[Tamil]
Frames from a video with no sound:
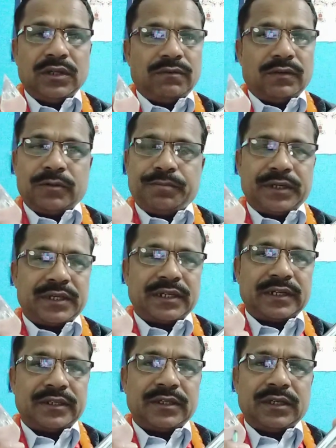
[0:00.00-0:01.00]
வகுப்பு
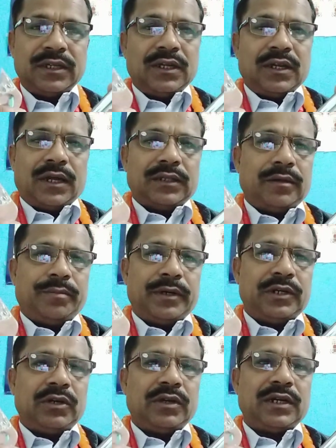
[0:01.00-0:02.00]
இருக்கிறது அந்த
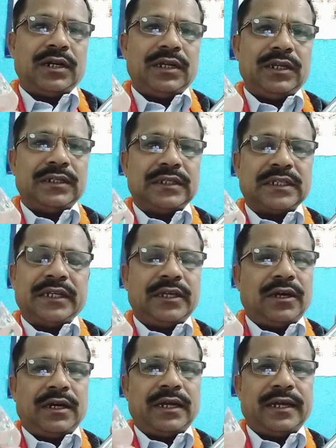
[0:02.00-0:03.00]
பெண்டுலங்களே
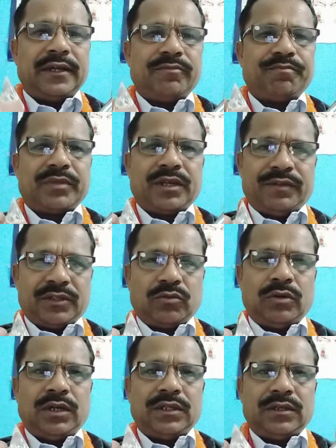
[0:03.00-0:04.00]
சரியாக அவை
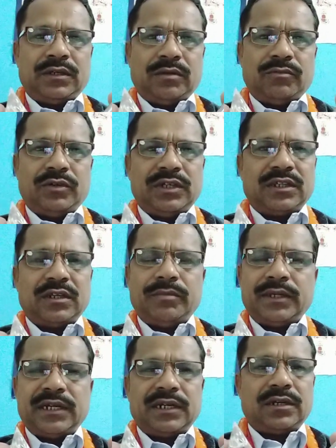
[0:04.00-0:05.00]
சொல்லாது நம்முடைய
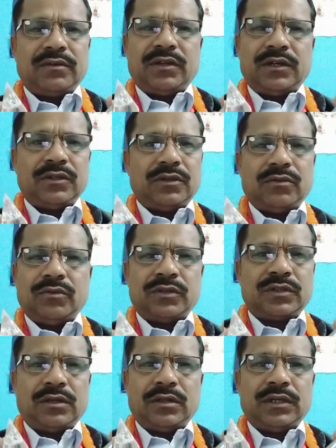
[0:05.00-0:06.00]
தன்மைக்கேற்றவாறு ஒரு
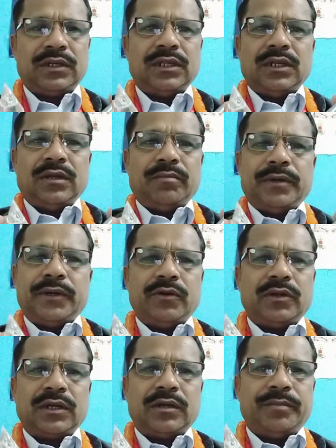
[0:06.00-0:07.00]
சில
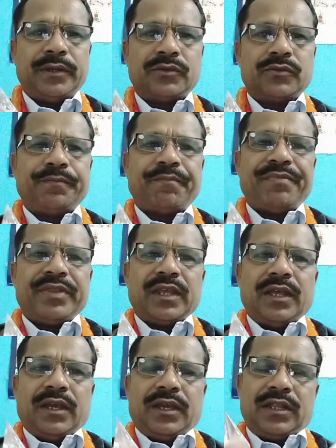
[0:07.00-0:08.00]
பெண்டுலங்கள் பேசும்
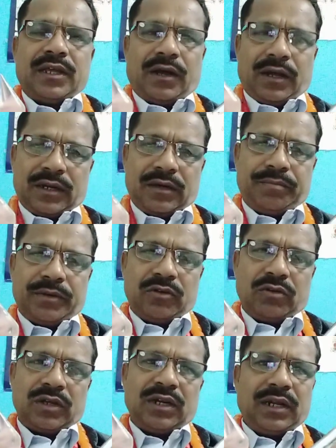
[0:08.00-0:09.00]
இது ஆர்கன்
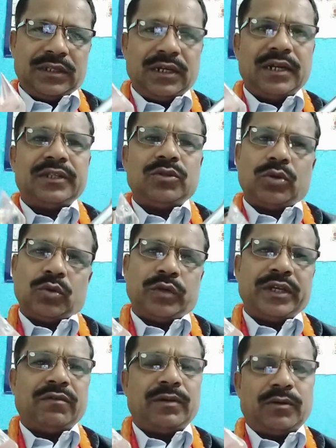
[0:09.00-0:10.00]
பெண்டுலங்கள் அதிலிருந்து ஒரு
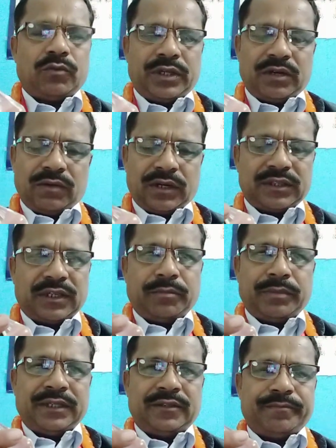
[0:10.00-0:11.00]
உயர்வா உயர்வான
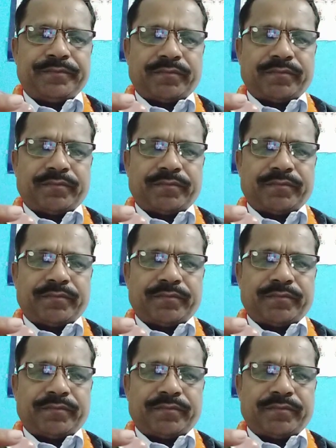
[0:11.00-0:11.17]
தன்மை இது